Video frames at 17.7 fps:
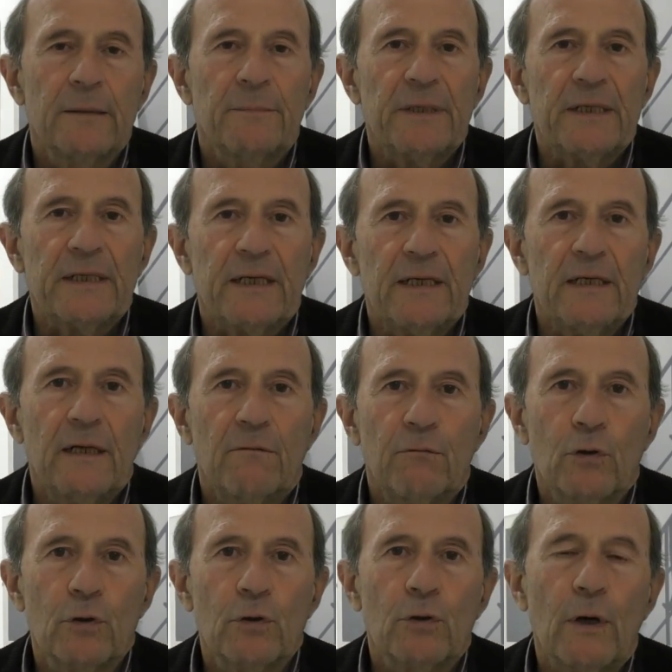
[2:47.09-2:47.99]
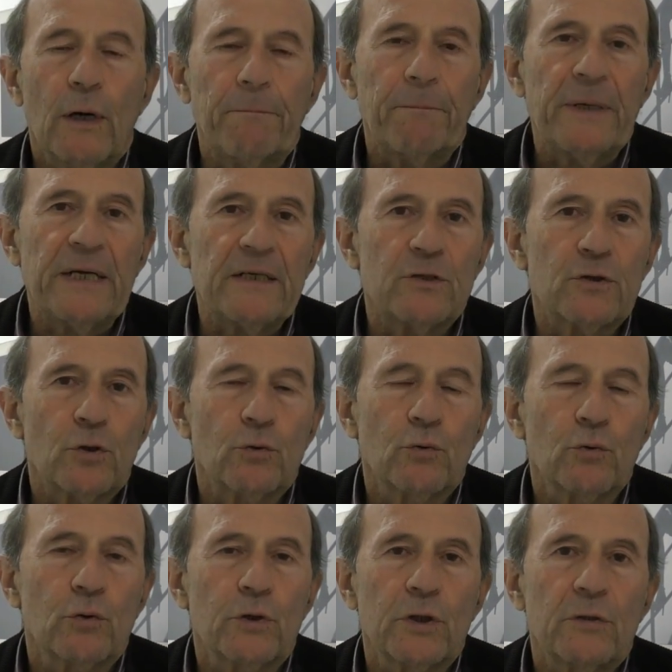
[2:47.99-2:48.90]
perché il lavoro ha perso
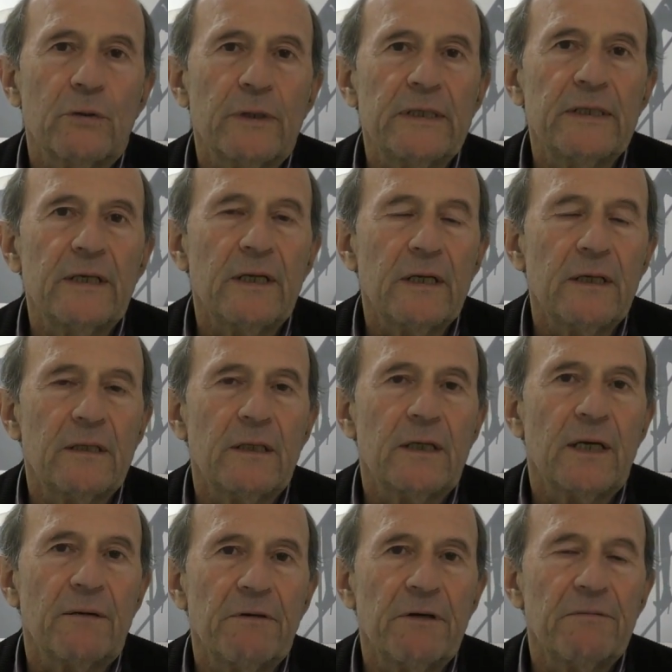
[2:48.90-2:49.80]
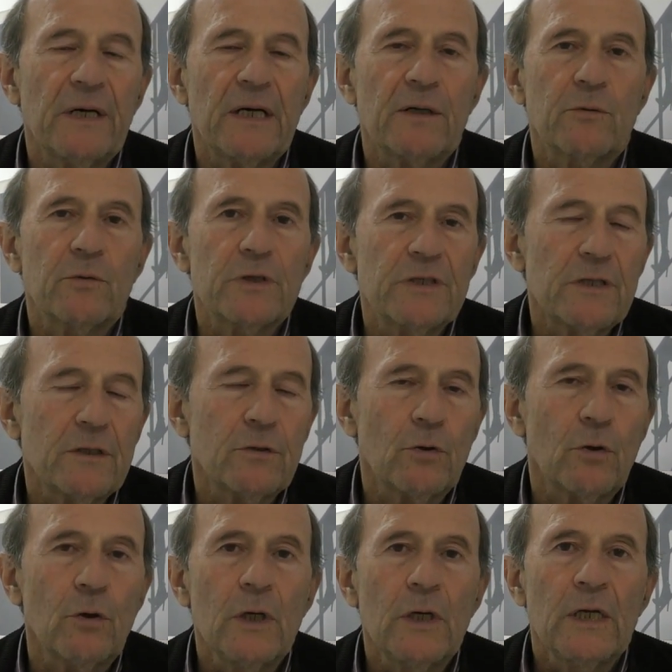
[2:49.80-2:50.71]
tutti quei diritti che aveva
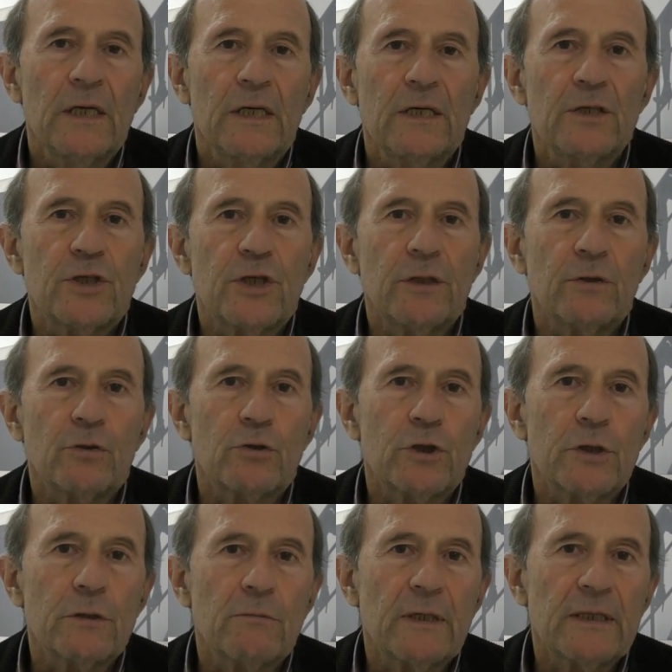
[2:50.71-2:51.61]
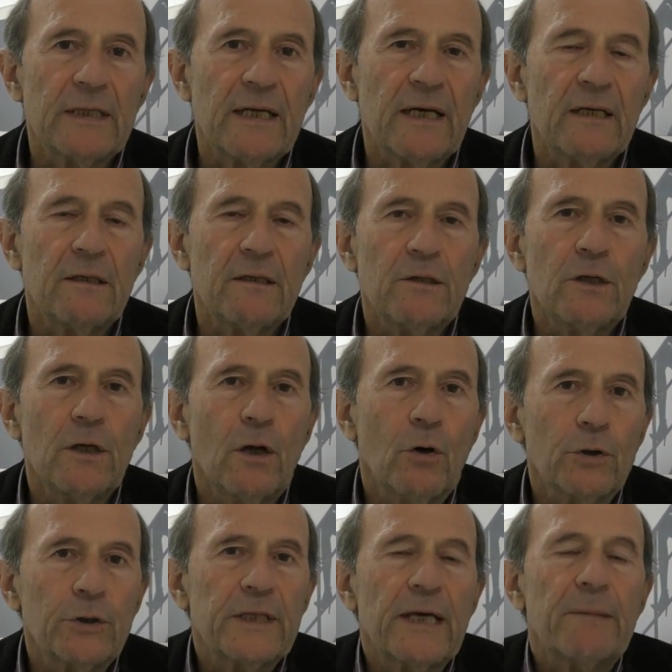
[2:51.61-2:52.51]
acquisito in 150 anni di
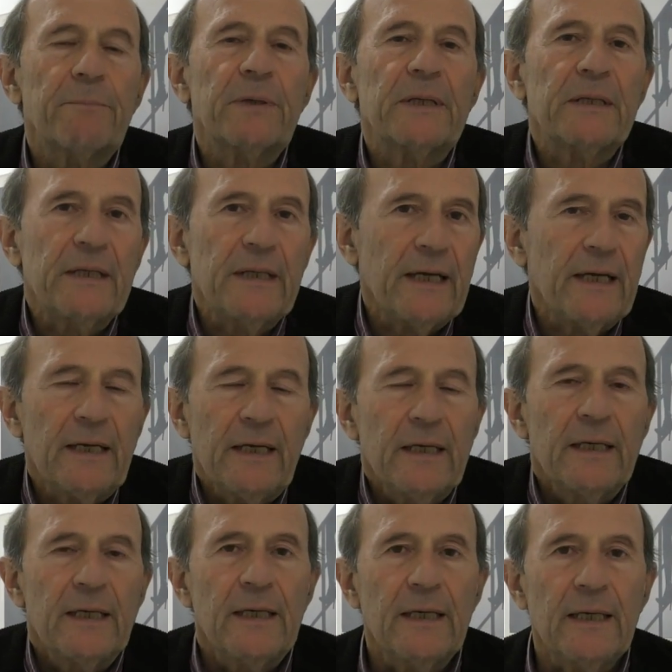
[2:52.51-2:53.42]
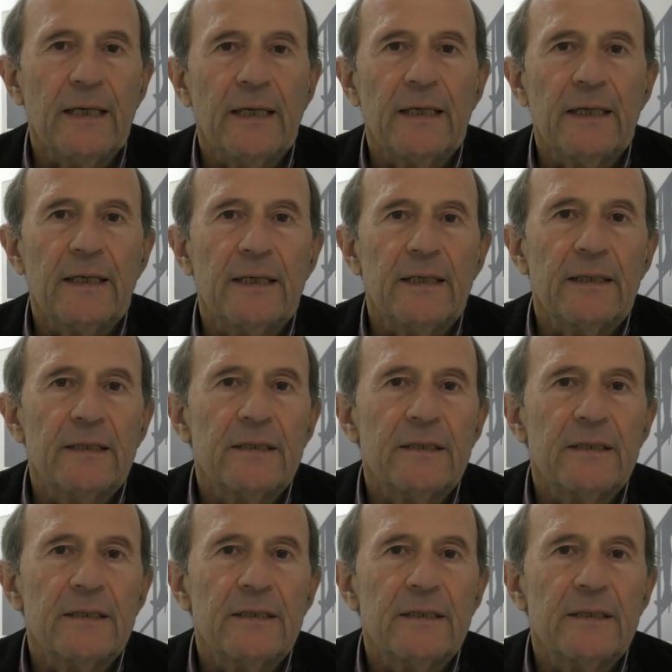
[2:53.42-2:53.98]
lotta perché eh,